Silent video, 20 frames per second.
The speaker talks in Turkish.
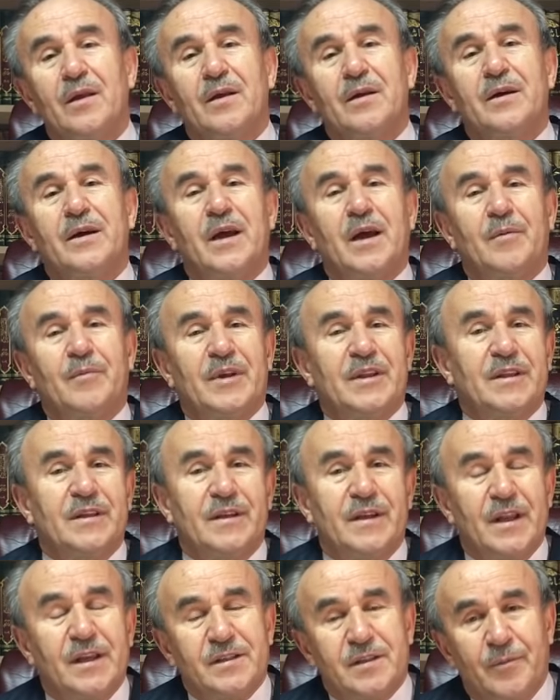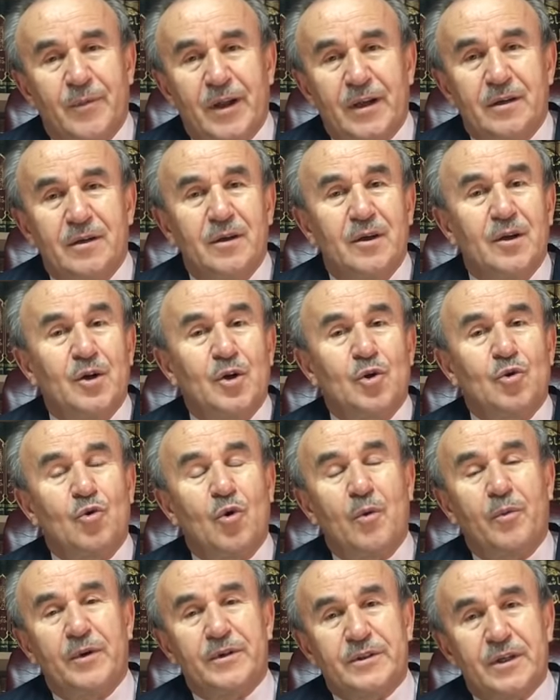kıyametin ne zaman
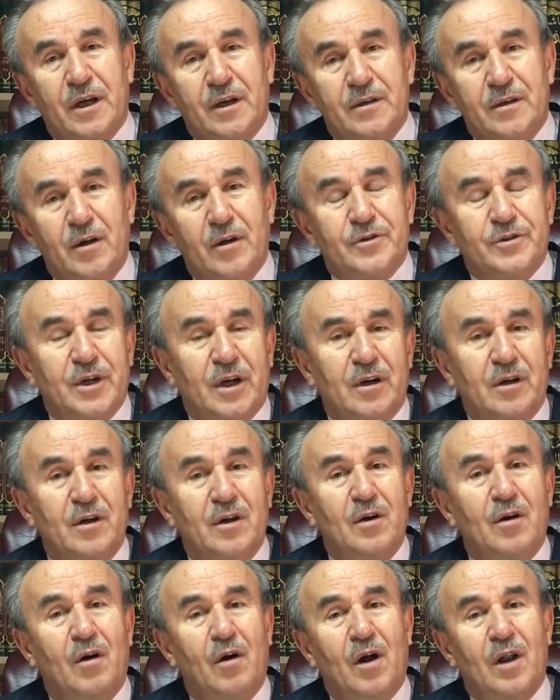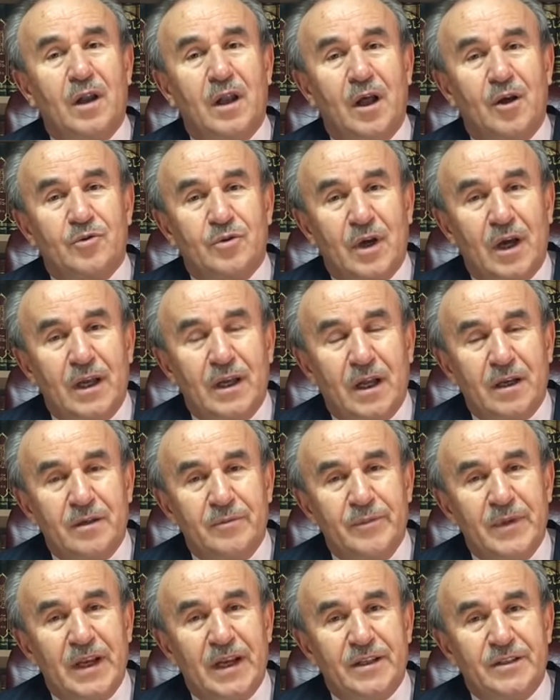kopacağını ancak Allahu
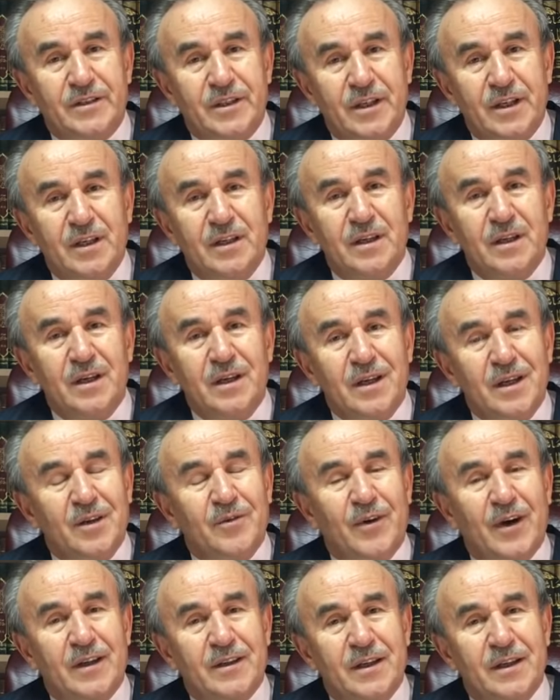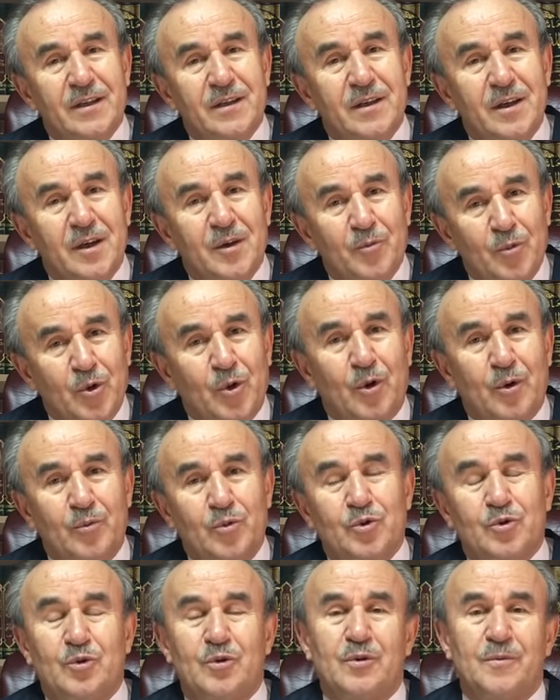Teala'nın bileceği ifade
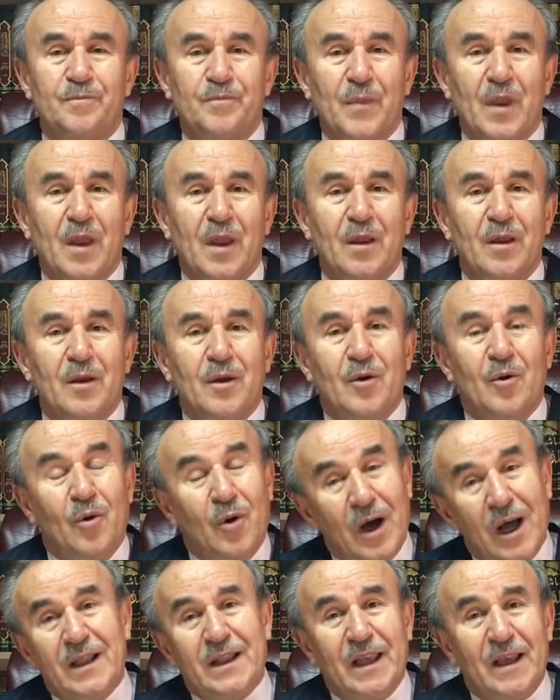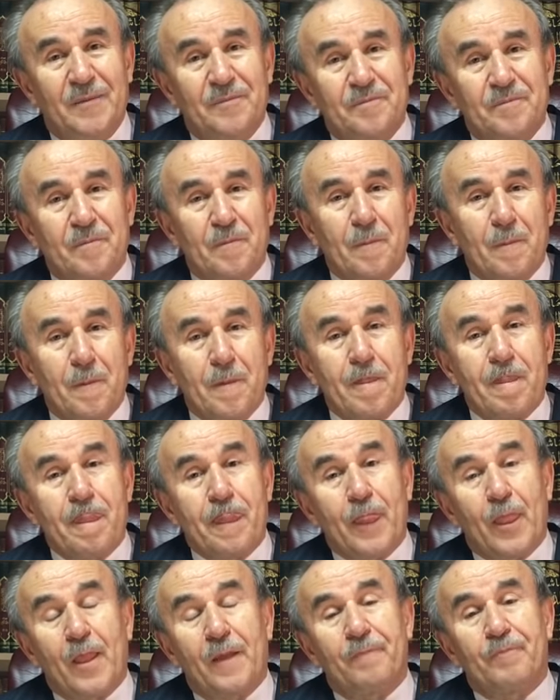buyurulmuştur. O halde
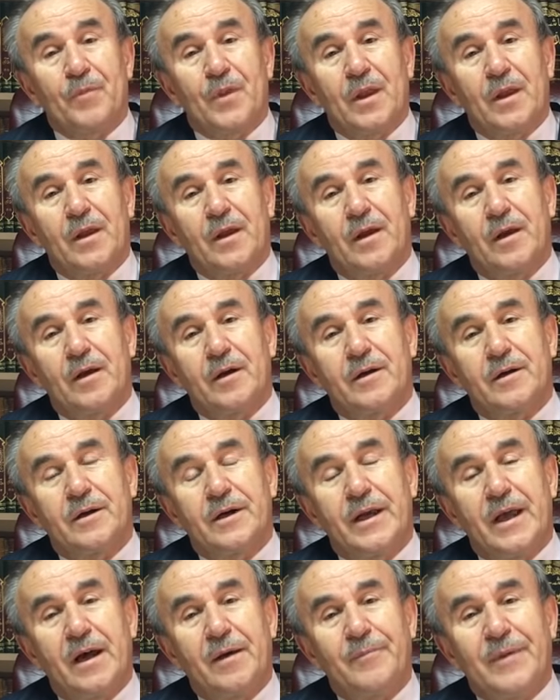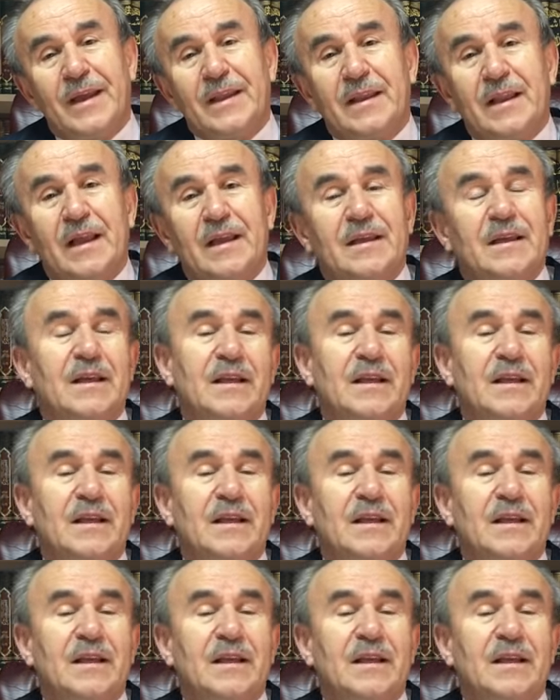e, kıyametle